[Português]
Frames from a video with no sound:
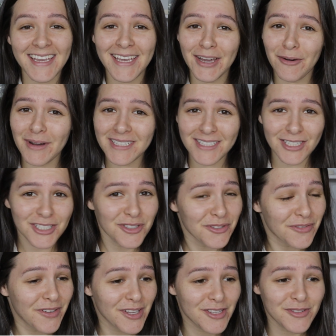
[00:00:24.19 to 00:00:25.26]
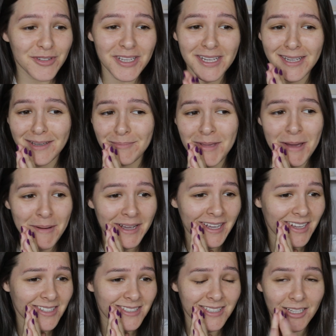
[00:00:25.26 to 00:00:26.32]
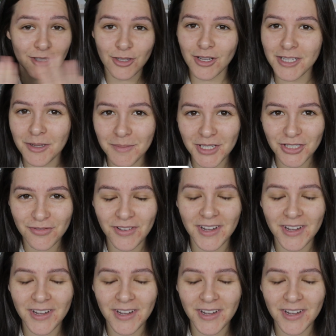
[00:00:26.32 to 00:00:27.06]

E eu assisti o vídeo e minha maquiagem tá totalmente